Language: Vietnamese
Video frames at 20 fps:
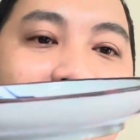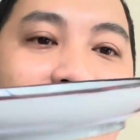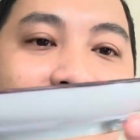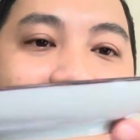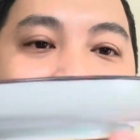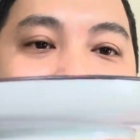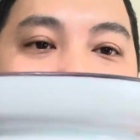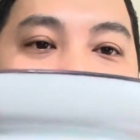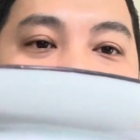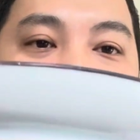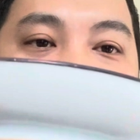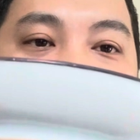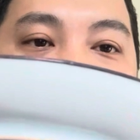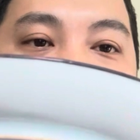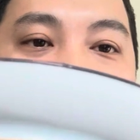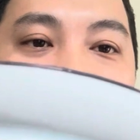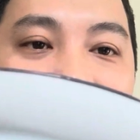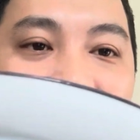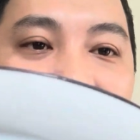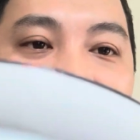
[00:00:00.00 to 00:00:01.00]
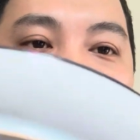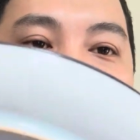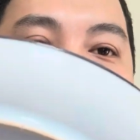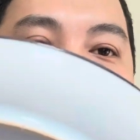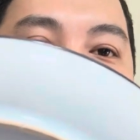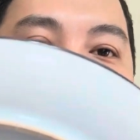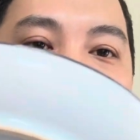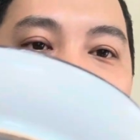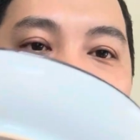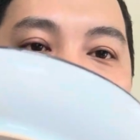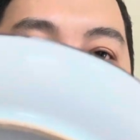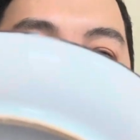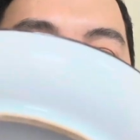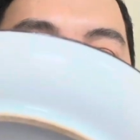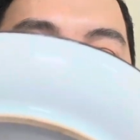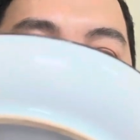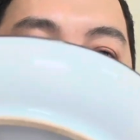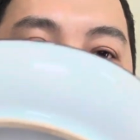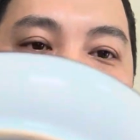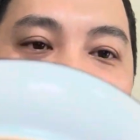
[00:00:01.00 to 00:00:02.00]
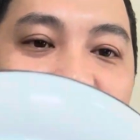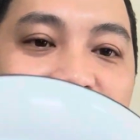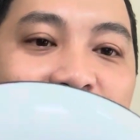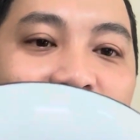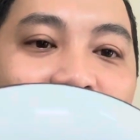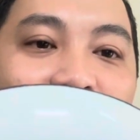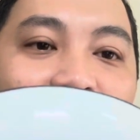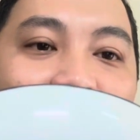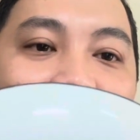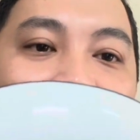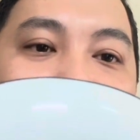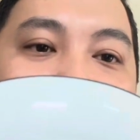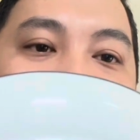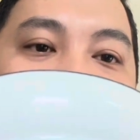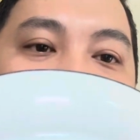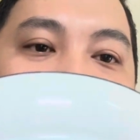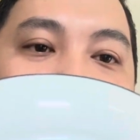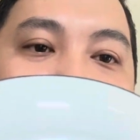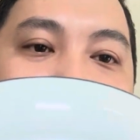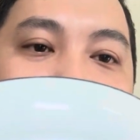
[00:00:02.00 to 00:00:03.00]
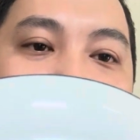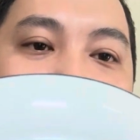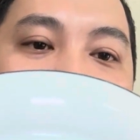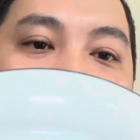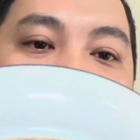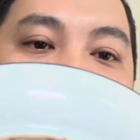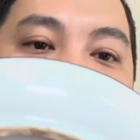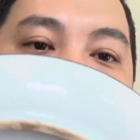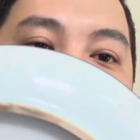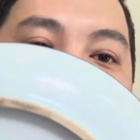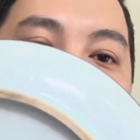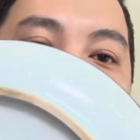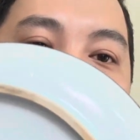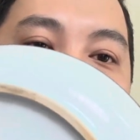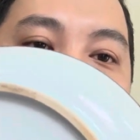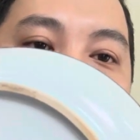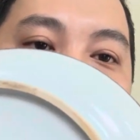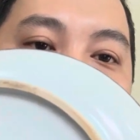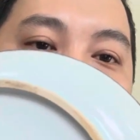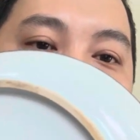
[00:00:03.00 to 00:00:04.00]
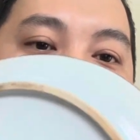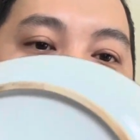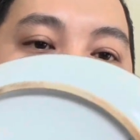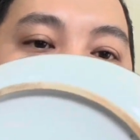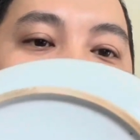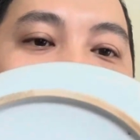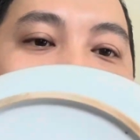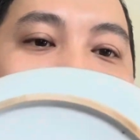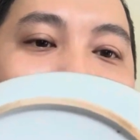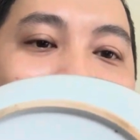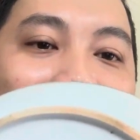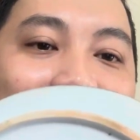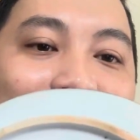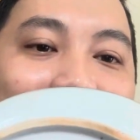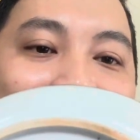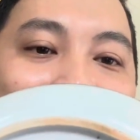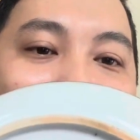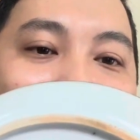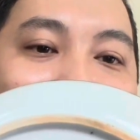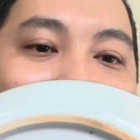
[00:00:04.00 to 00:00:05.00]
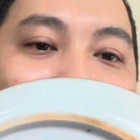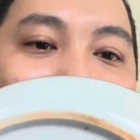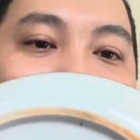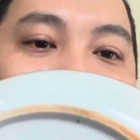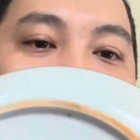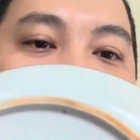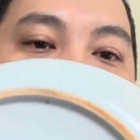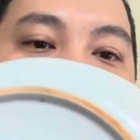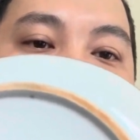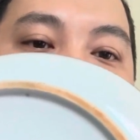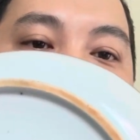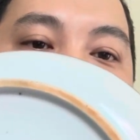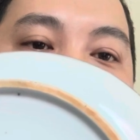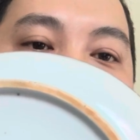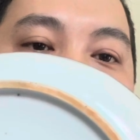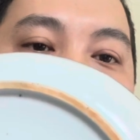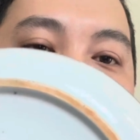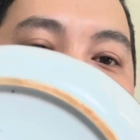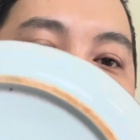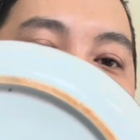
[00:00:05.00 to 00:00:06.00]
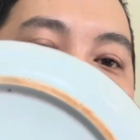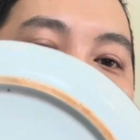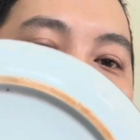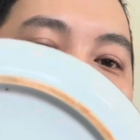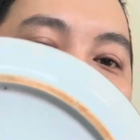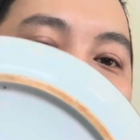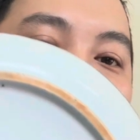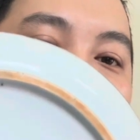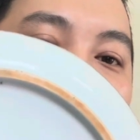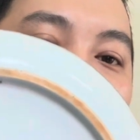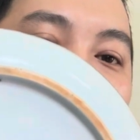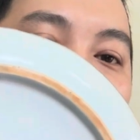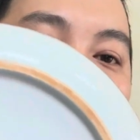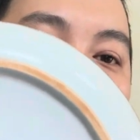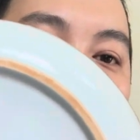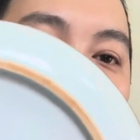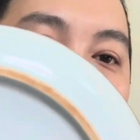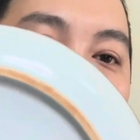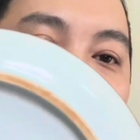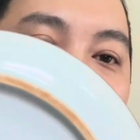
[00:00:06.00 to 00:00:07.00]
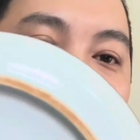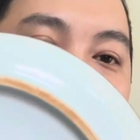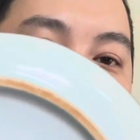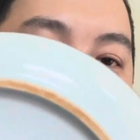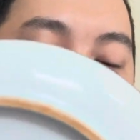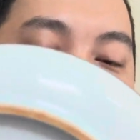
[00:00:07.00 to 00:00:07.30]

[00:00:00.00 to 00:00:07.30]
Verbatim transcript: đó vẽ kín đẹp chỉnh chu à, dán là dáng bánh sáp hiệu hai chữ ngoạn ngọc chữ